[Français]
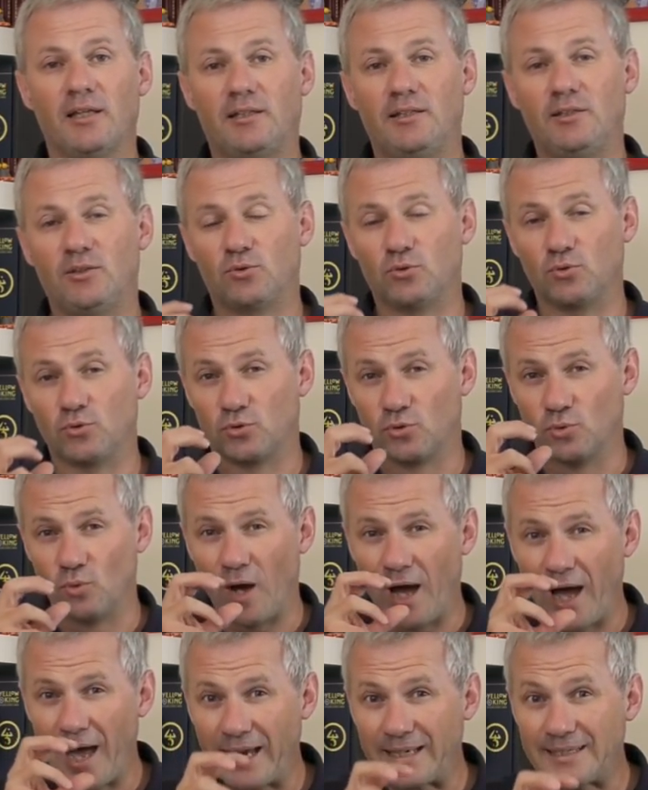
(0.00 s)
qui se
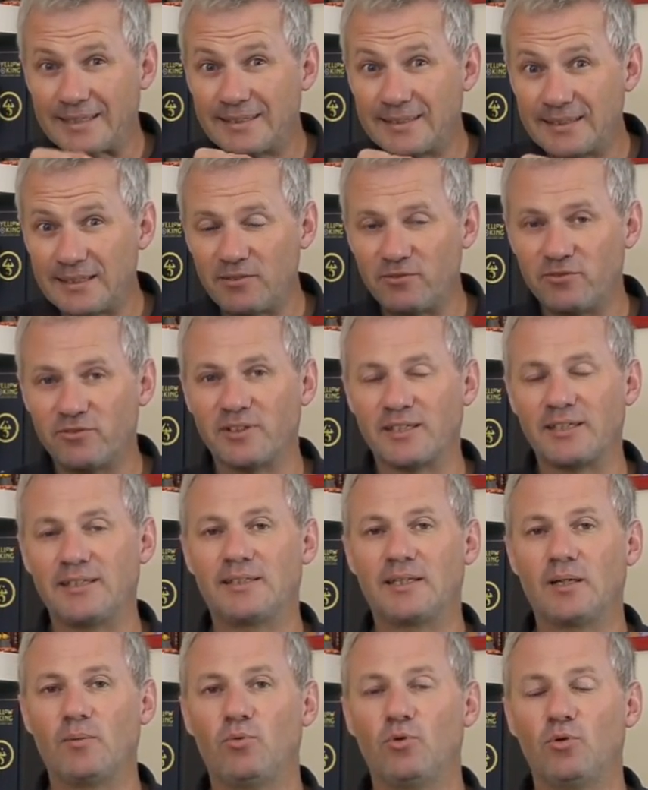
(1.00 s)
sont axés
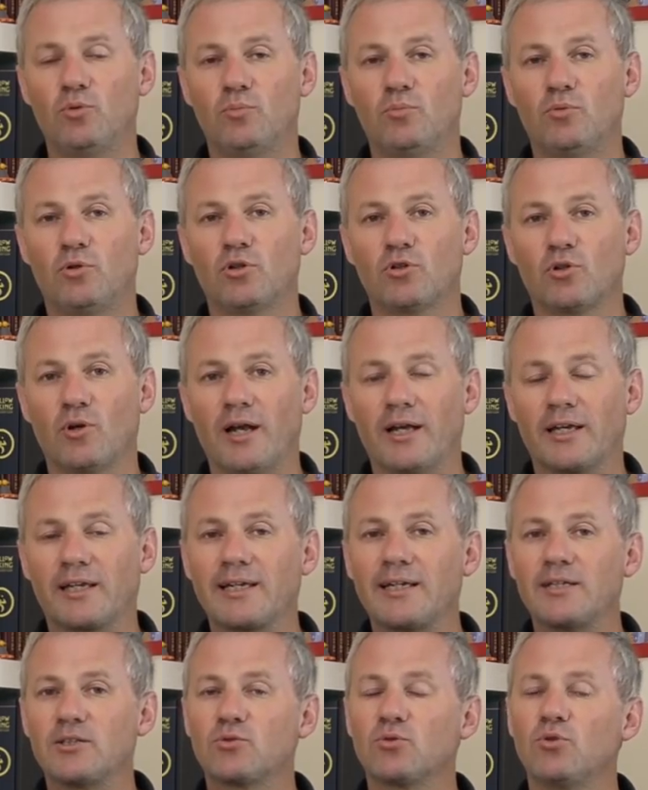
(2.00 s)
véritablement dans la
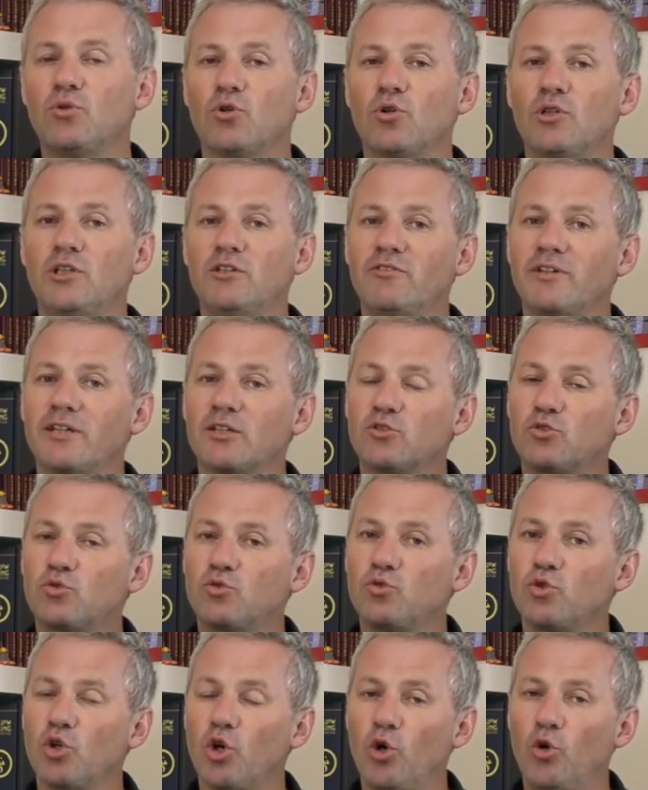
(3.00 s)
création de leur univers
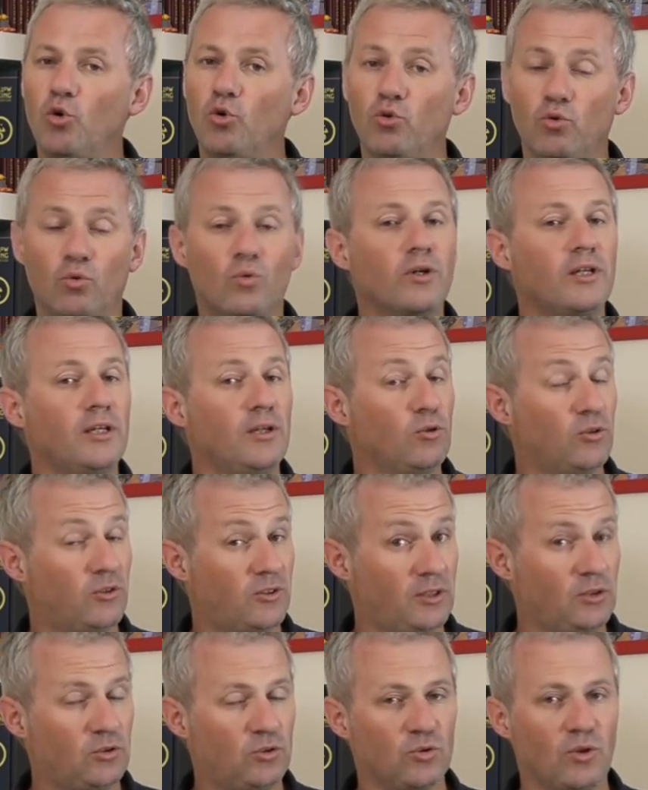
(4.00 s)
sur le nom et
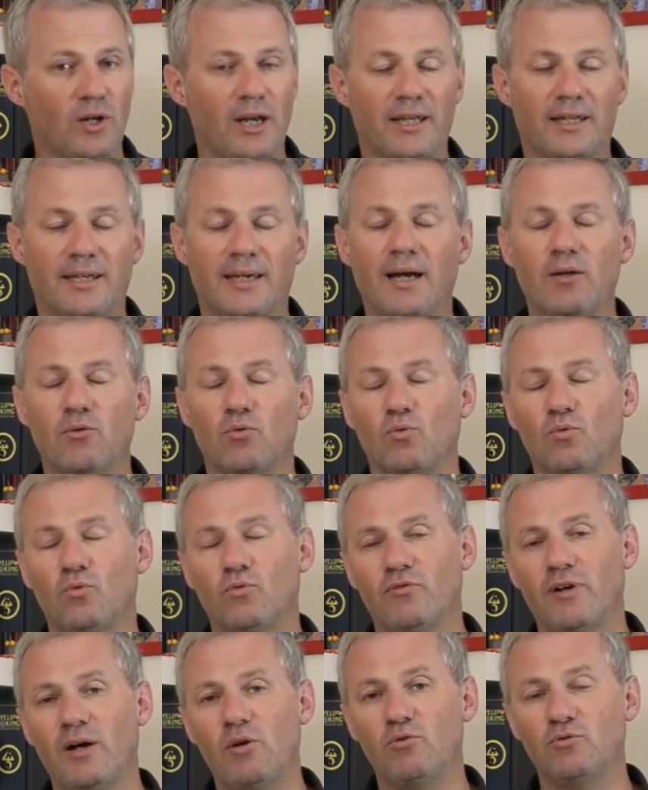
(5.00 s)
aussi sur la carte,
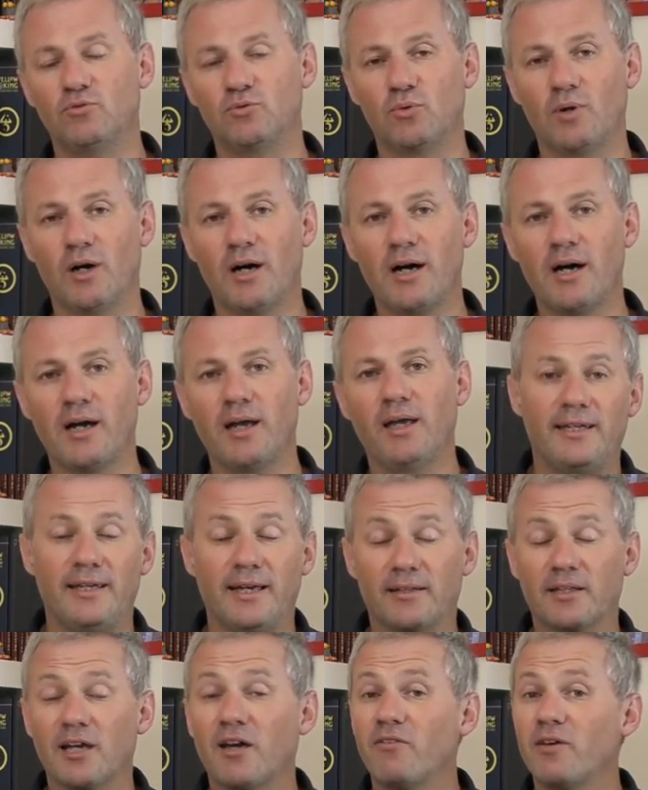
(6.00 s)
on va le voir.
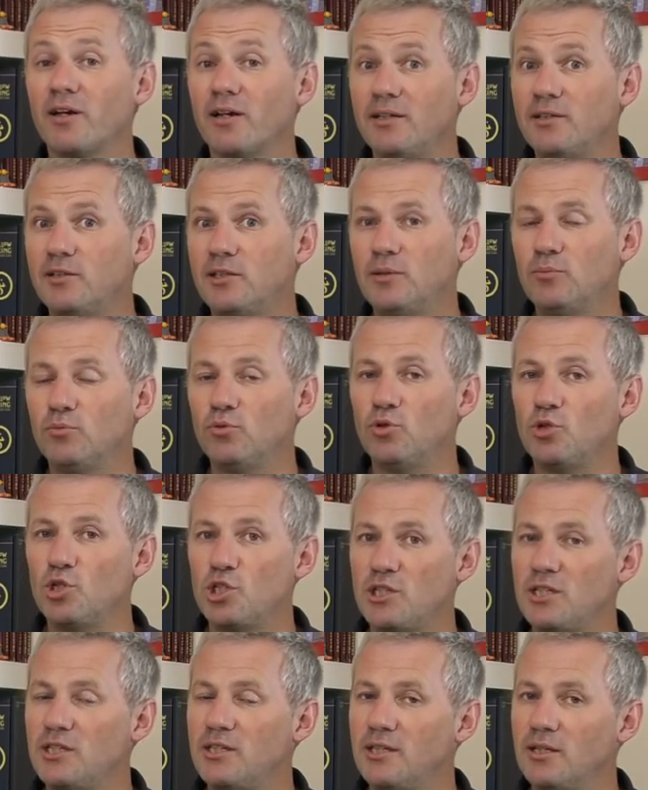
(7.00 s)
Et à travers
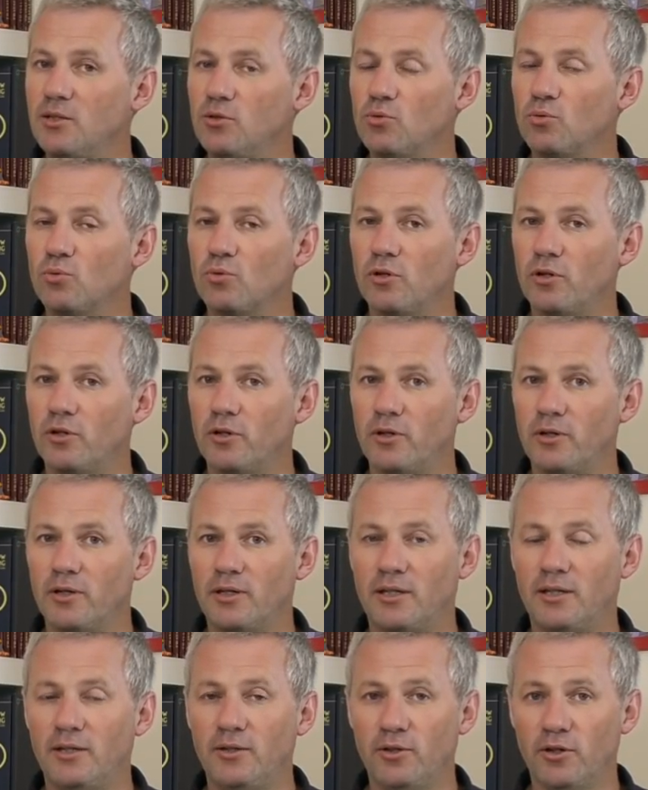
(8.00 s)
l'étymologie des noms
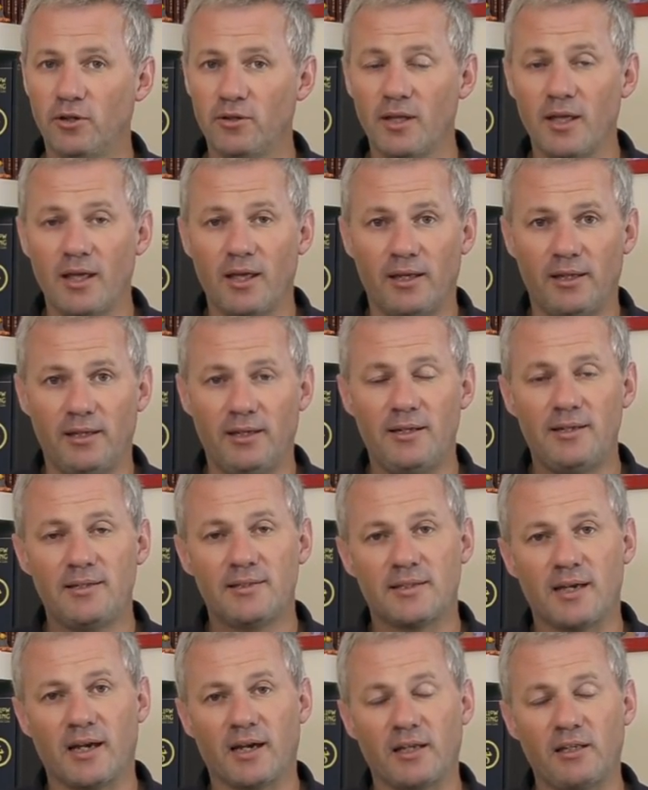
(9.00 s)
qu'ils donnent,
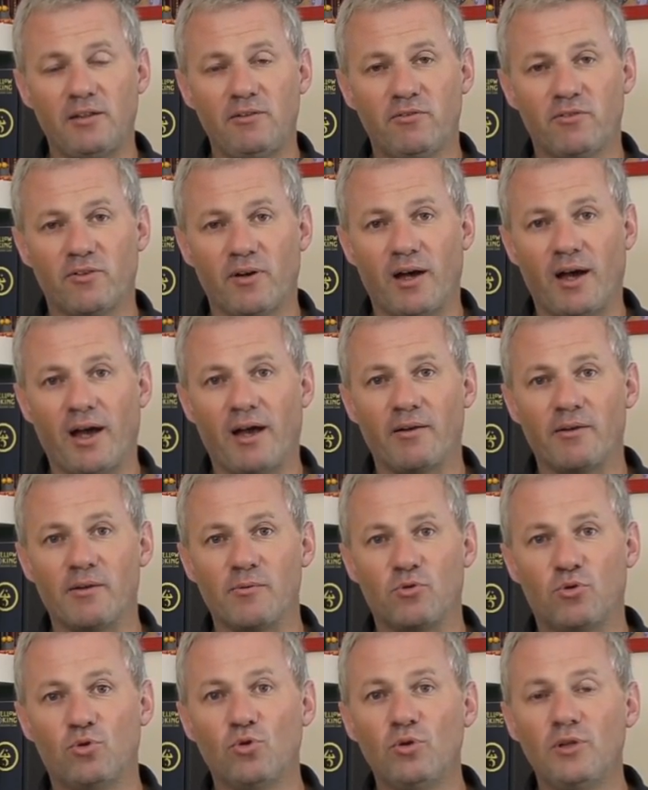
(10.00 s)
ils arrivent à
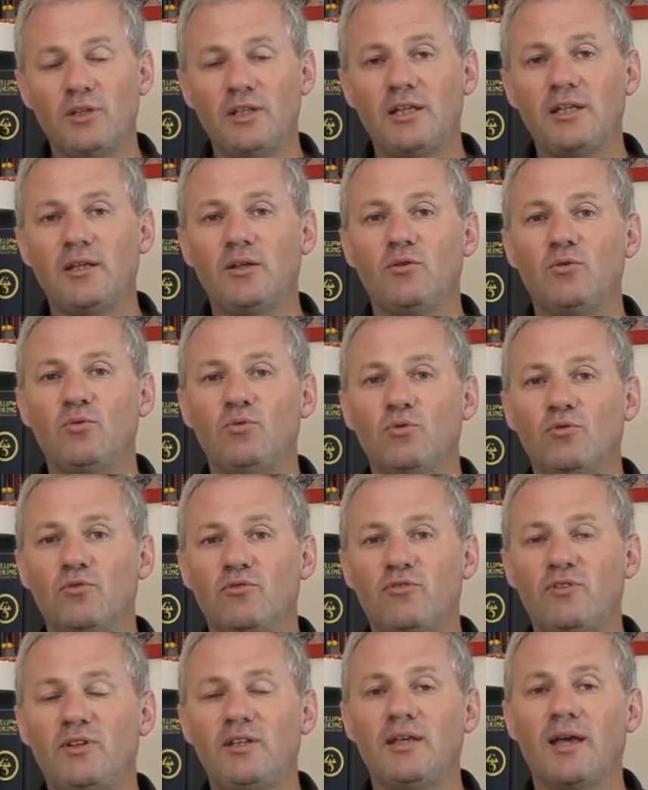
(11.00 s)
donner une
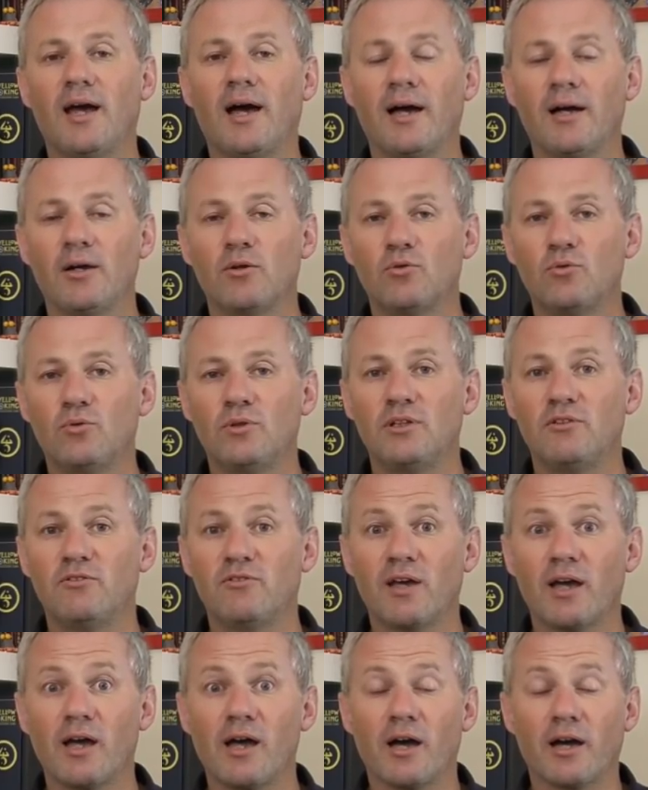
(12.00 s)
vie à un
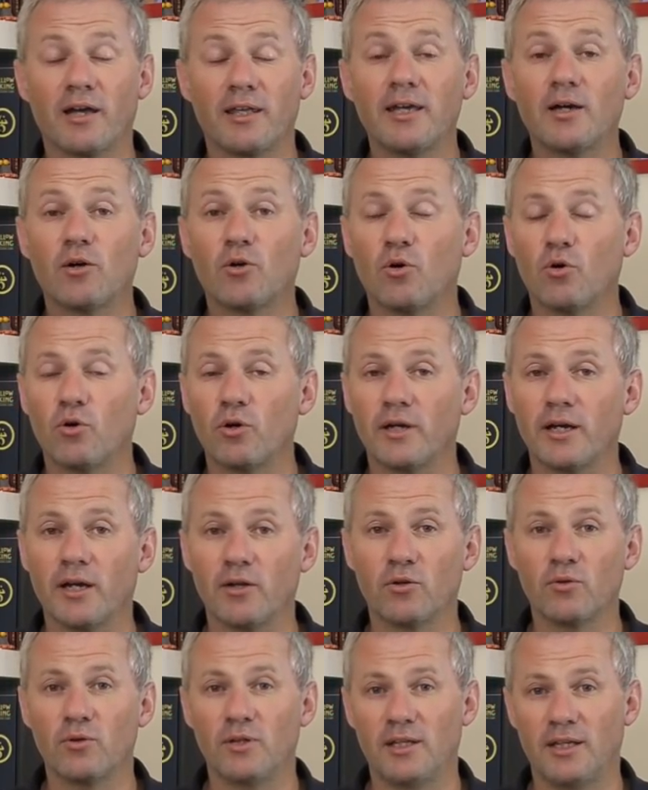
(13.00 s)
univers rien qu'en
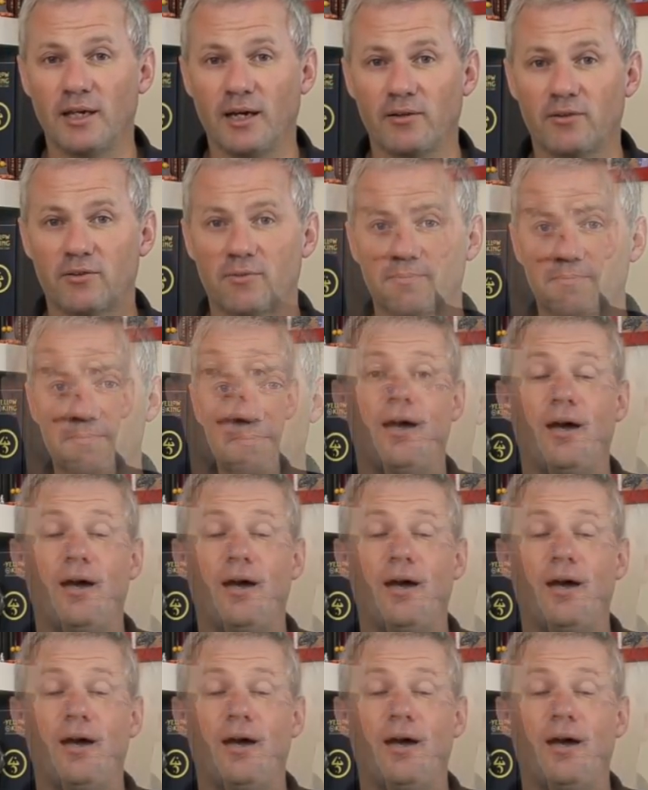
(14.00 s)
regardant une carte.